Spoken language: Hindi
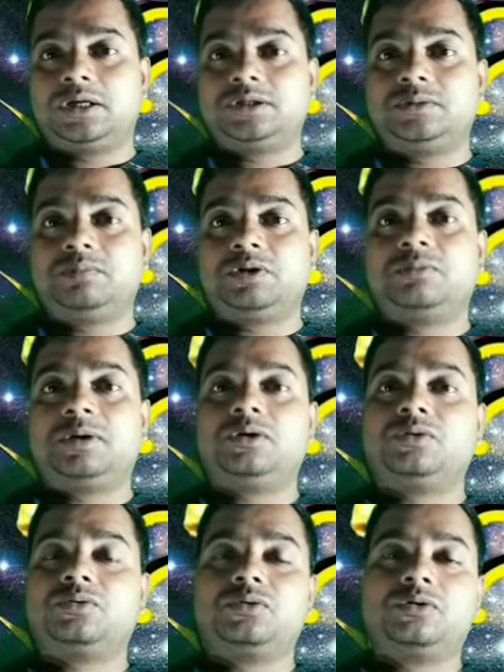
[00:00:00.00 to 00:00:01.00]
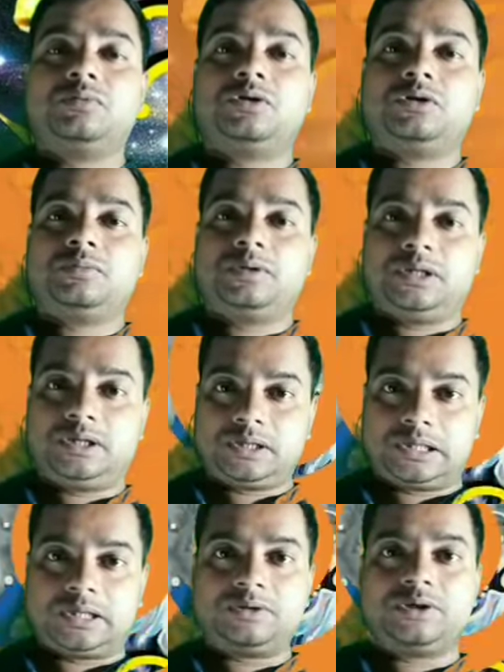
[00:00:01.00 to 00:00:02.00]
आज पर लोक मुंडार
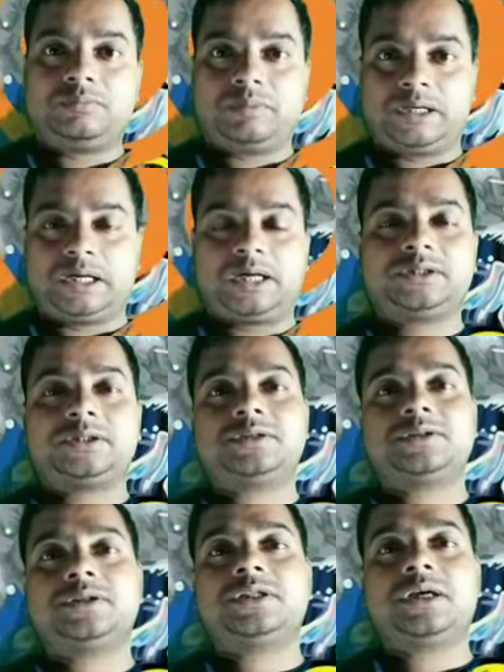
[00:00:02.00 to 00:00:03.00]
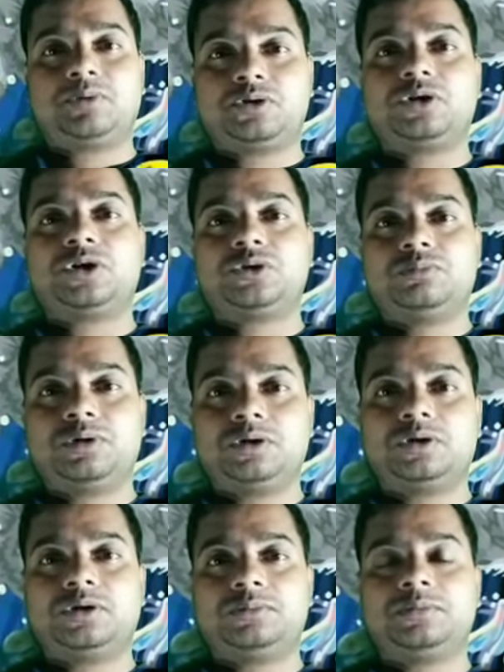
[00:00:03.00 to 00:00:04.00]
कारण हो पाए आर्थिक स्थित आपंत
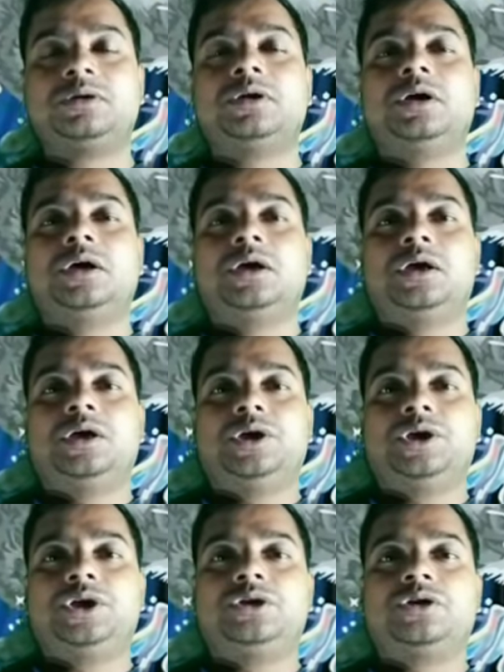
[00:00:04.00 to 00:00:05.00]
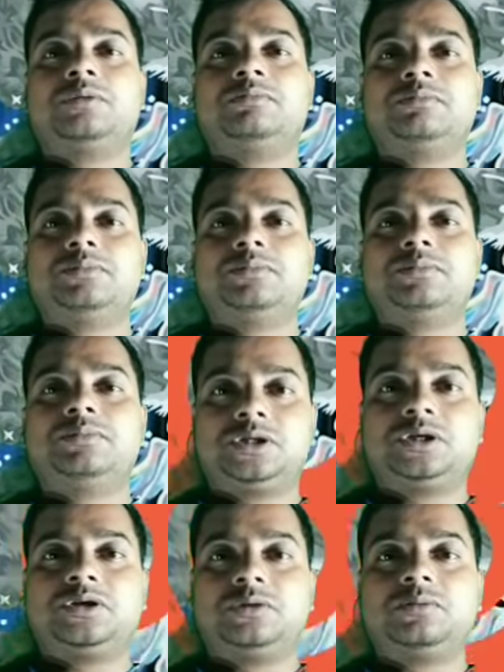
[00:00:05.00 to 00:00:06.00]
भल रनकम
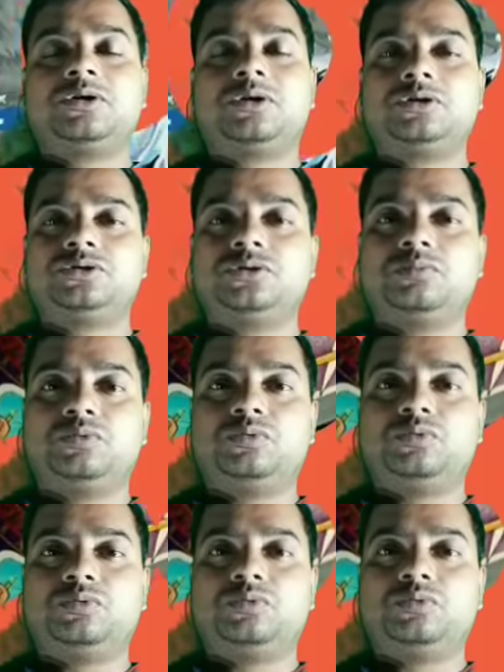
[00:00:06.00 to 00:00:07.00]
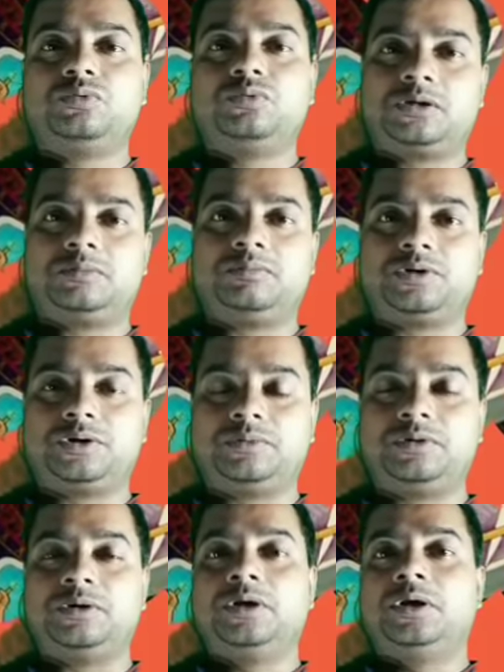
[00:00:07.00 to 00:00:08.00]
जीक रर्च बहुत परिमाण में कम
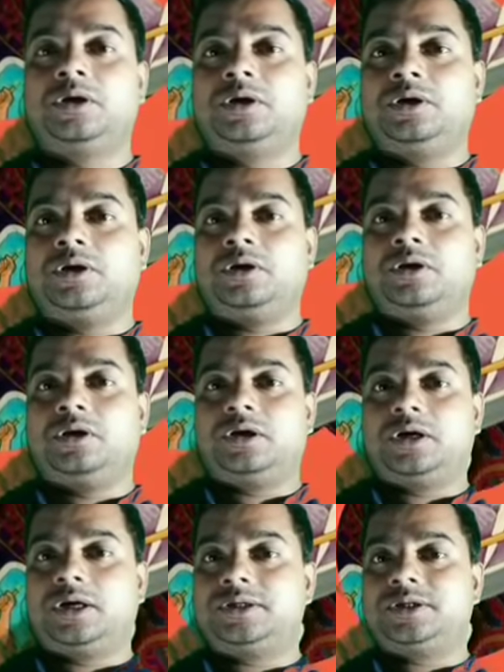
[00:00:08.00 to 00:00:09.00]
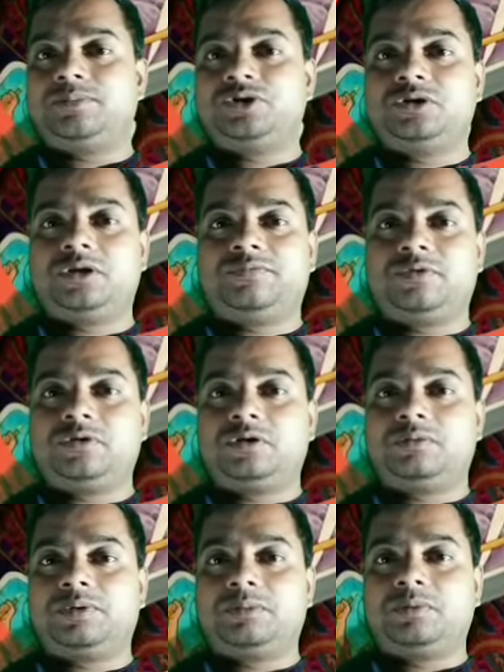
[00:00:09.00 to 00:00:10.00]
रही आज आम जी आप
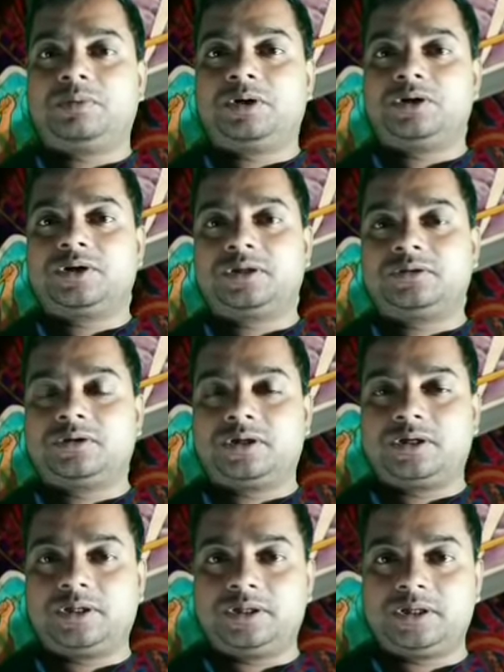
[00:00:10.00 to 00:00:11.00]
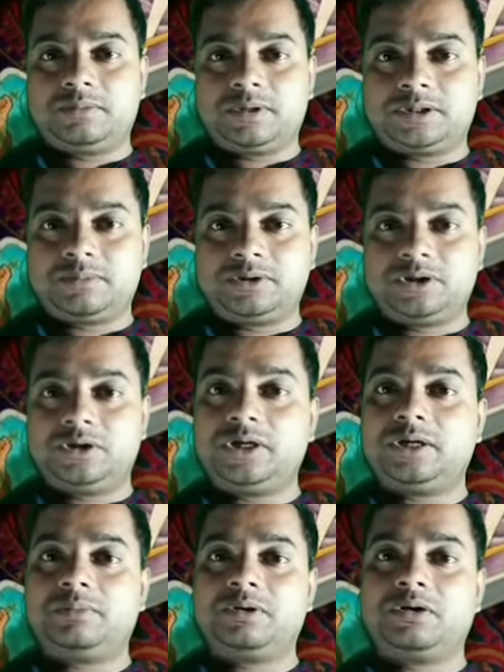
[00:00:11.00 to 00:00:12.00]
प्रेम प्रणय क्षेत्र में देखा तेज दिन की